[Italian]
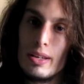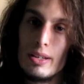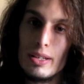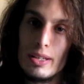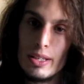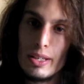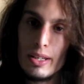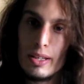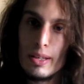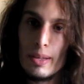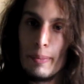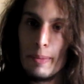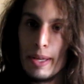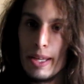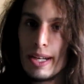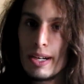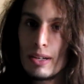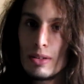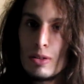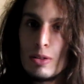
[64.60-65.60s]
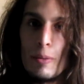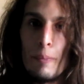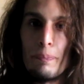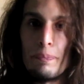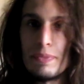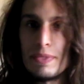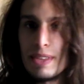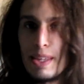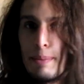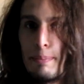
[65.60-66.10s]
eh, erano
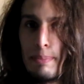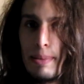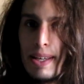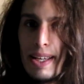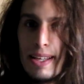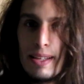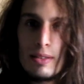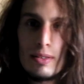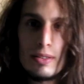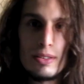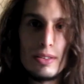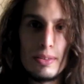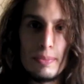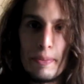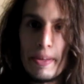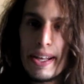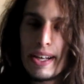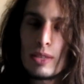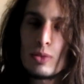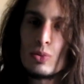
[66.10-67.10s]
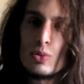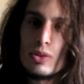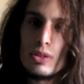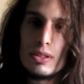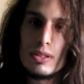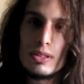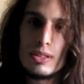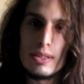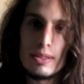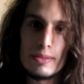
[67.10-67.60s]
template
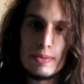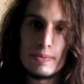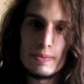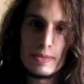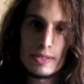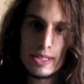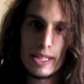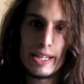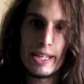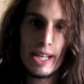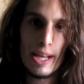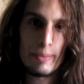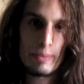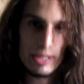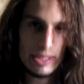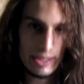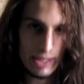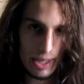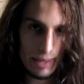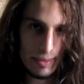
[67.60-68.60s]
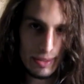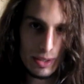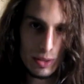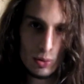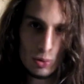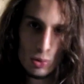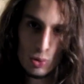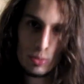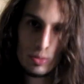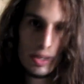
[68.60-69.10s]
gratuiti scaricabili tramite
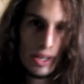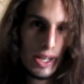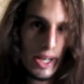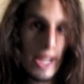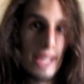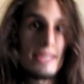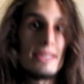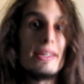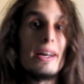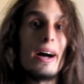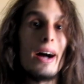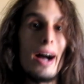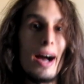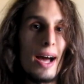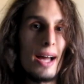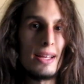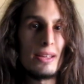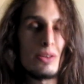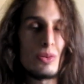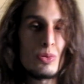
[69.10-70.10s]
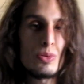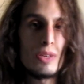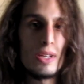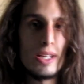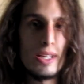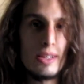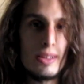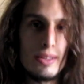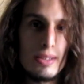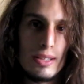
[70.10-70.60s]
YouTube creati da altri
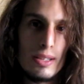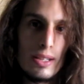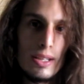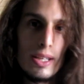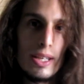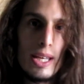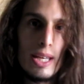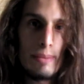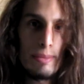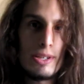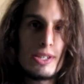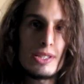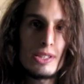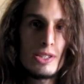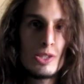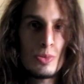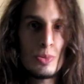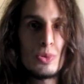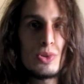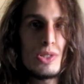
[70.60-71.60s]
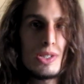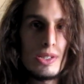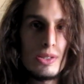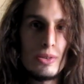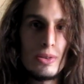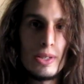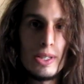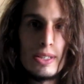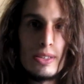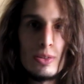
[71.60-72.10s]
utenti e messi a
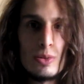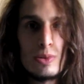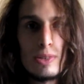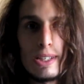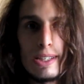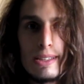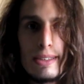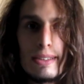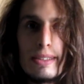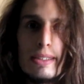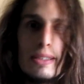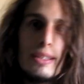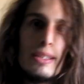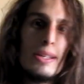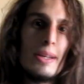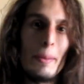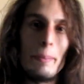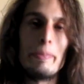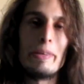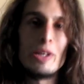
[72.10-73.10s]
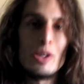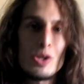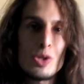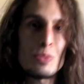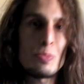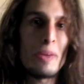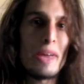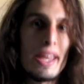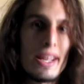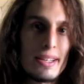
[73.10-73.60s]
disposizione di utenti meno
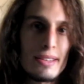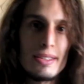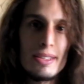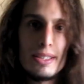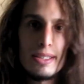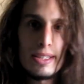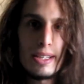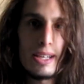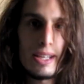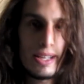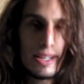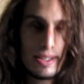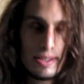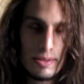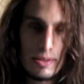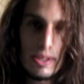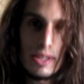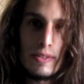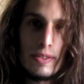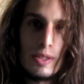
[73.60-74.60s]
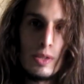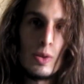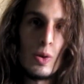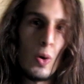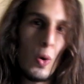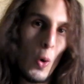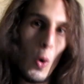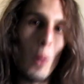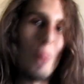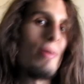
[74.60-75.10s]
esperti nella creazione di video
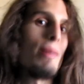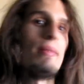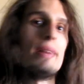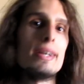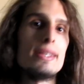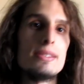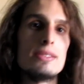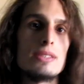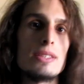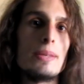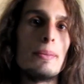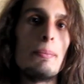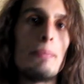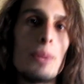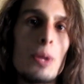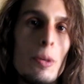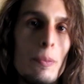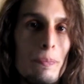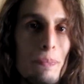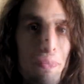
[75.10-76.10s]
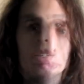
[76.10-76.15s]
come me ad esempio.